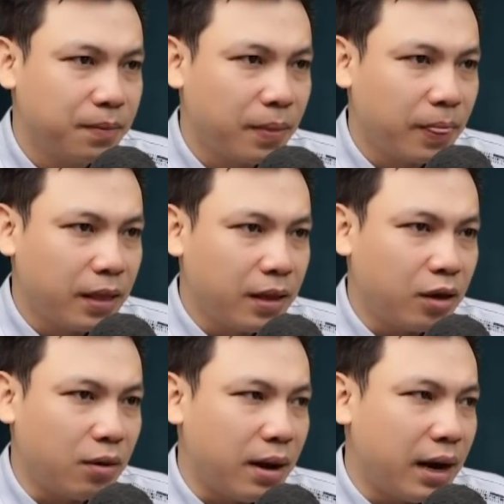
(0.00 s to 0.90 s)
Cả nhà
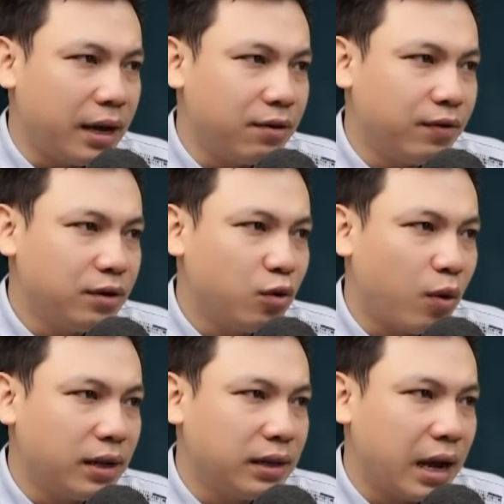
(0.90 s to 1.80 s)
ai cũng bận rộn
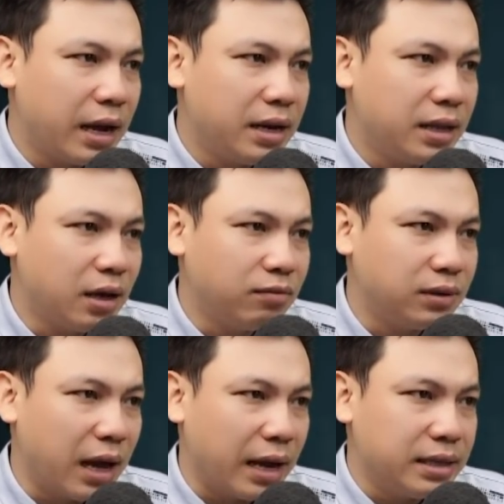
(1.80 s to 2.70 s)
lo lắng khôn
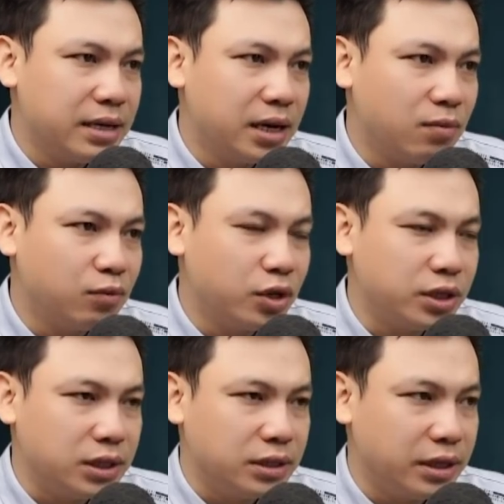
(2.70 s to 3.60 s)
nguôi, duy chỉ
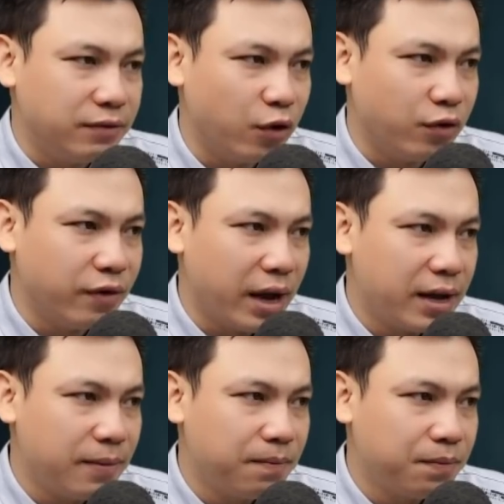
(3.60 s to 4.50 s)
có thằng nhóc nằm
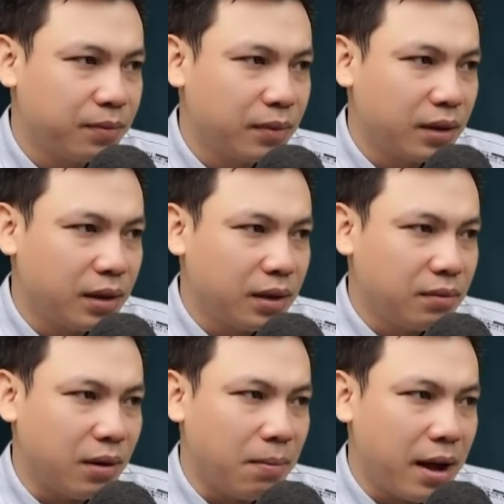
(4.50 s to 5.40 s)
trong nôi là
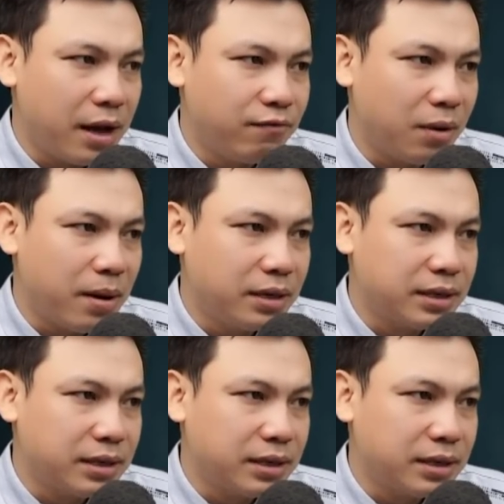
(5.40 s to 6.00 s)
ngủ im thin thít,